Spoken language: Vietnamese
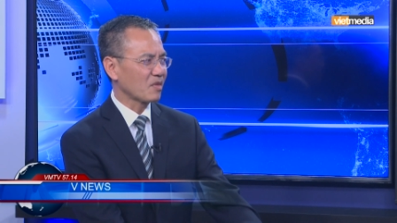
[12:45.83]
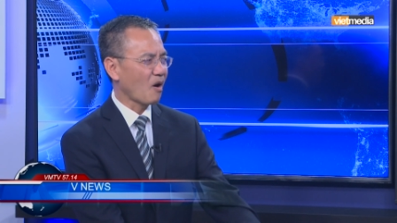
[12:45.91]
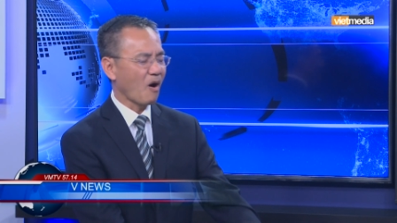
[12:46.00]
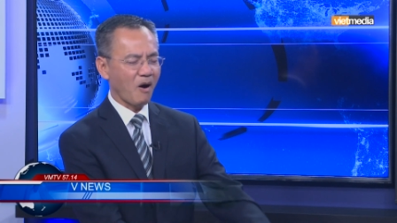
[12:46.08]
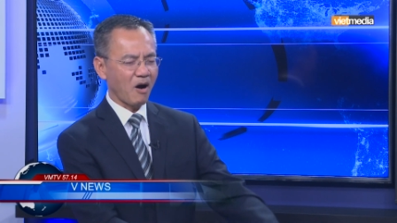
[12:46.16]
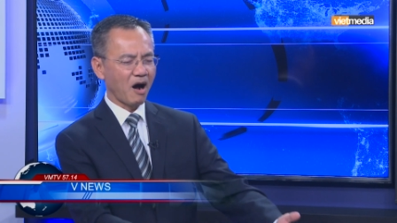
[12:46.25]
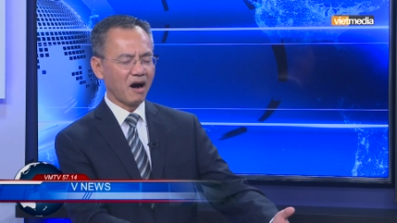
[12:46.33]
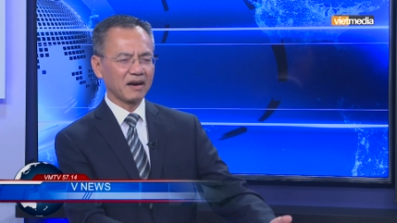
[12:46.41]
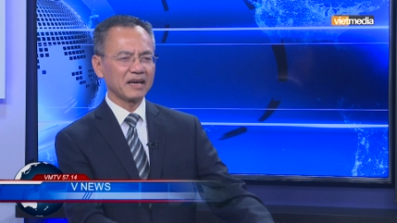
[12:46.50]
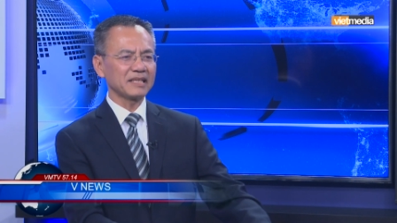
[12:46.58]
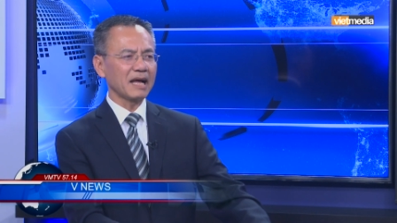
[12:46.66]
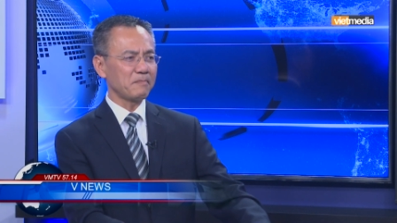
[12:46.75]
họ ở
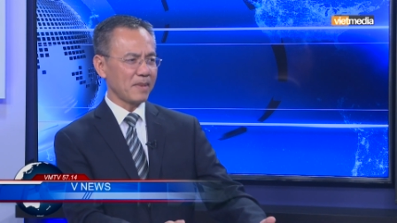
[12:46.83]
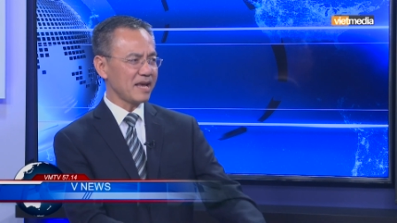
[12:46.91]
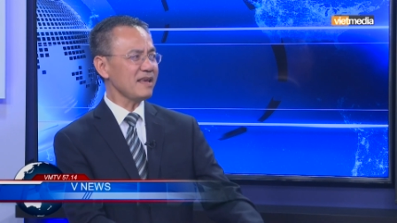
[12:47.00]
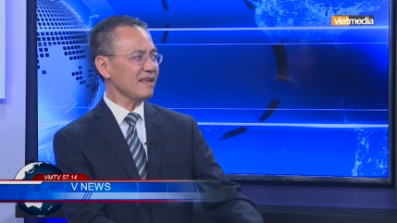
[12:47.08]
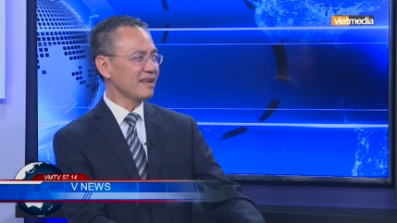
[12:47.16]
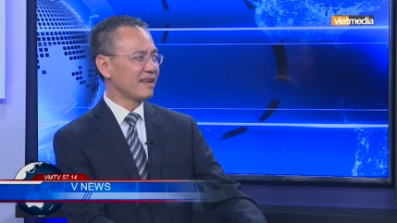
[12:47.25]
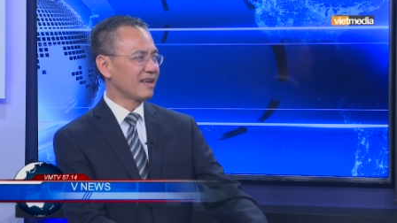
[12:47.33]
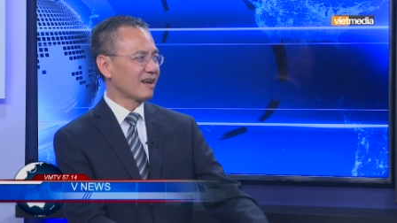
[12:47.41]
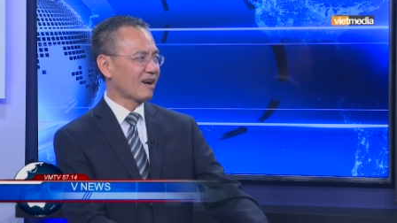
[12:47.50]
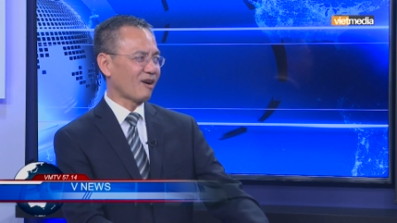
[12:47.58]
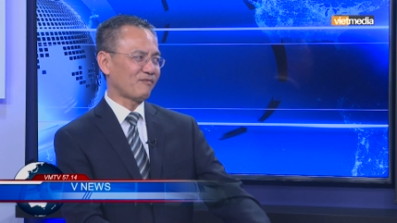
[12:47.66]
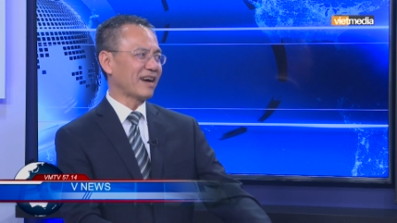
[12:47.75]
cái thế bí
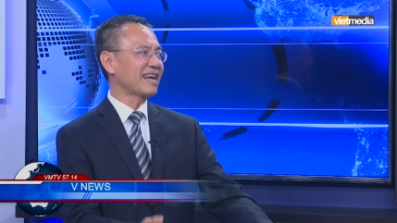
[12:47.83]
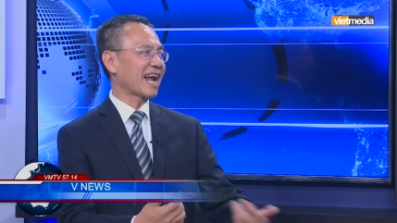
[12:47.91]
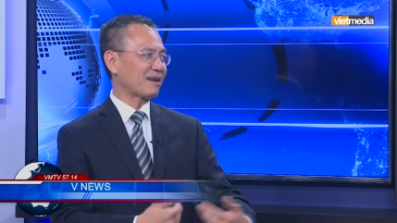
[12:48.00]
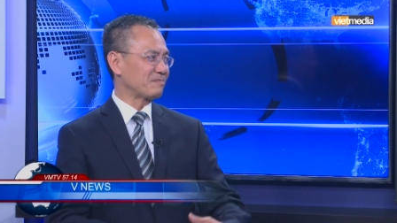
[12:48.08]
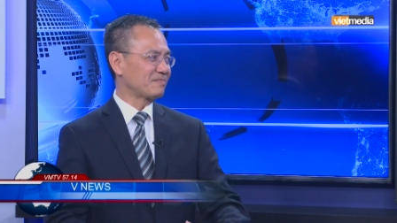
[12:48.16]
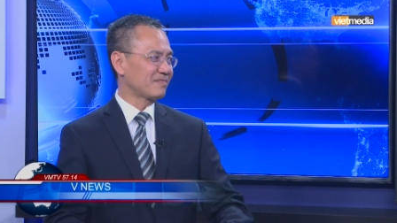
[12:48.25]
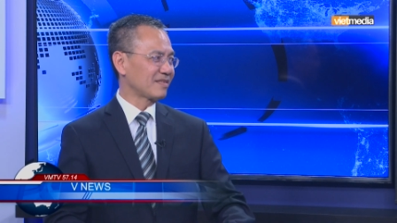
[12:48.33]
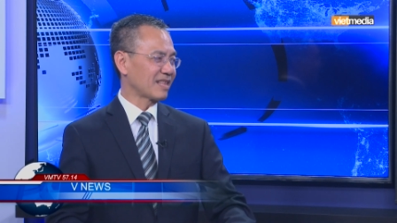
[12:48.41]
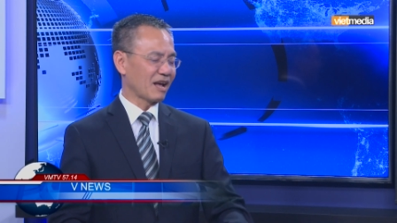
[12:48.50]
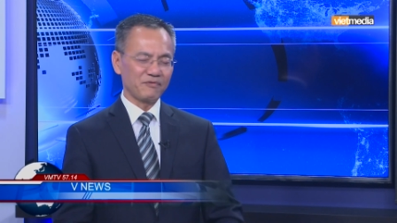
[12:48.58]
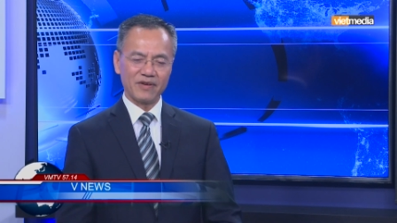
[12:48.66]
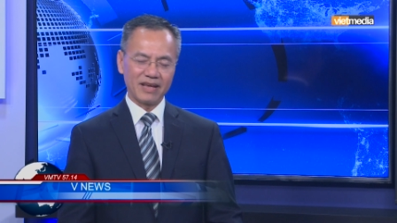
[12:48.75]
họ phải làm
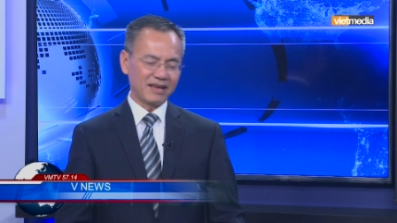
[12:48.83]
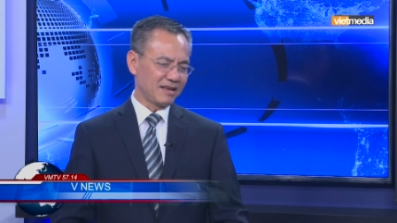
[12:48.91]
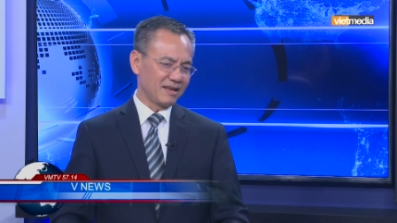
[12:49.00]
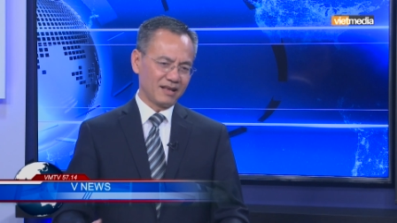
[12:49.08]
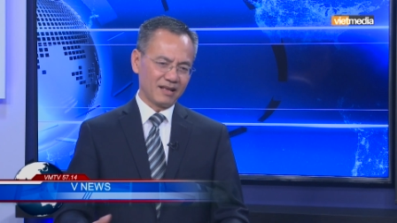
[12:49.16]
tại vì